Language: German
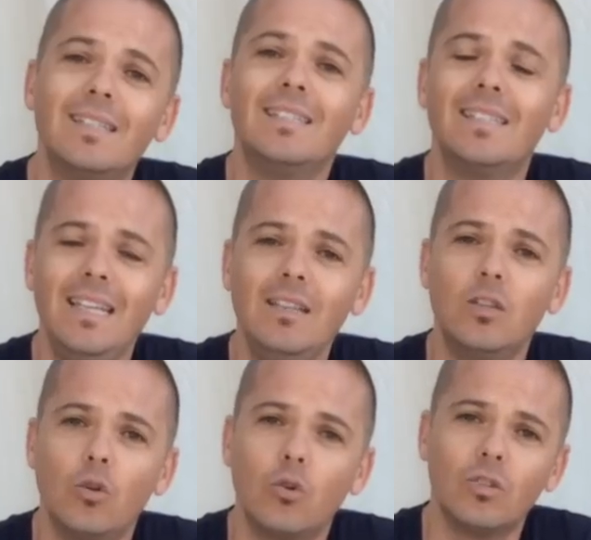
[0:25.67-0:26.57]
Sie
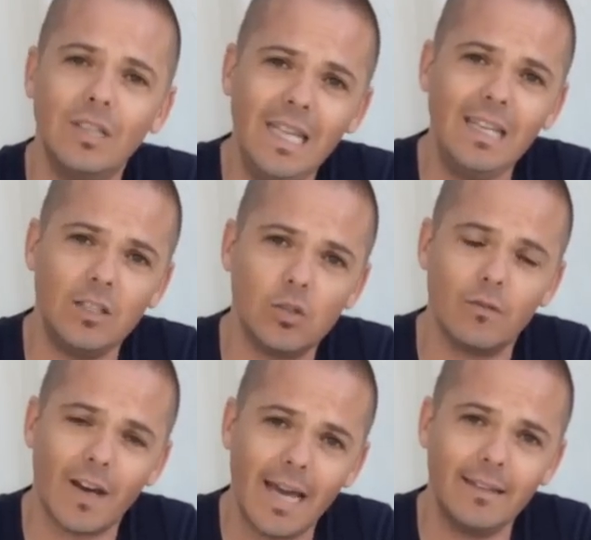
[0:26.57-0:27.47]
sind noch nicht
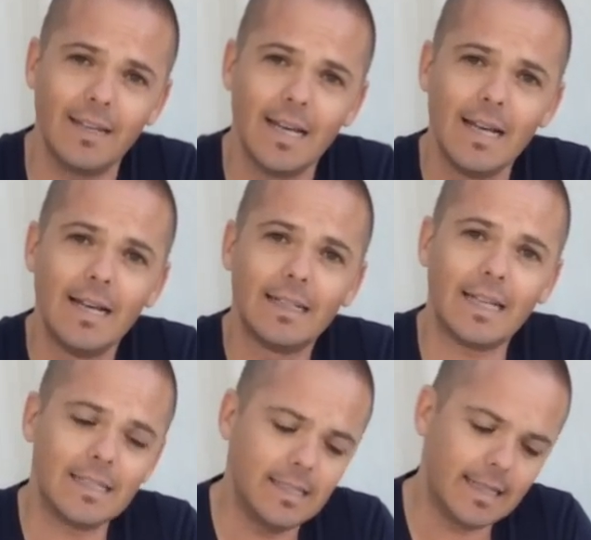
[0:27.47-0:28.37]
so weit,
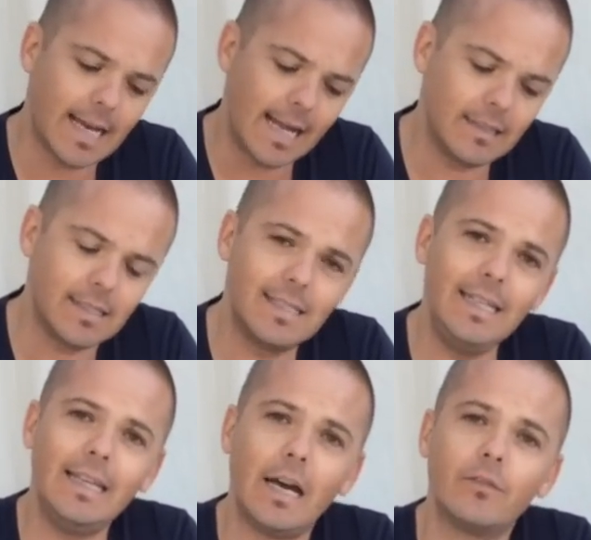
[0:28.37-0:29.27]
dass sie ganz
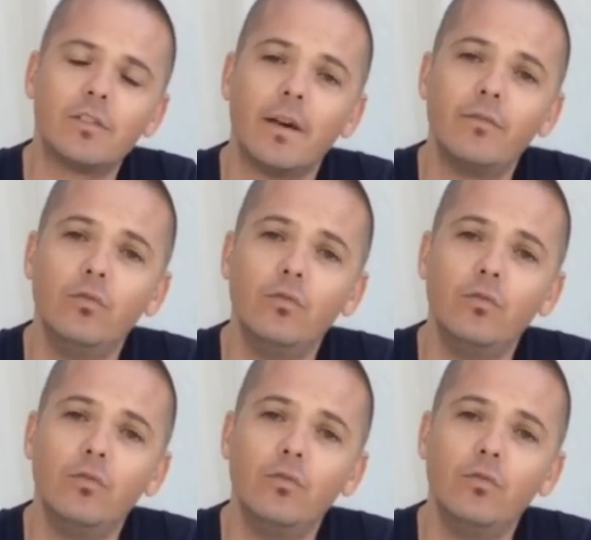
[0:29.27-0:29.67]
sicher auf zwei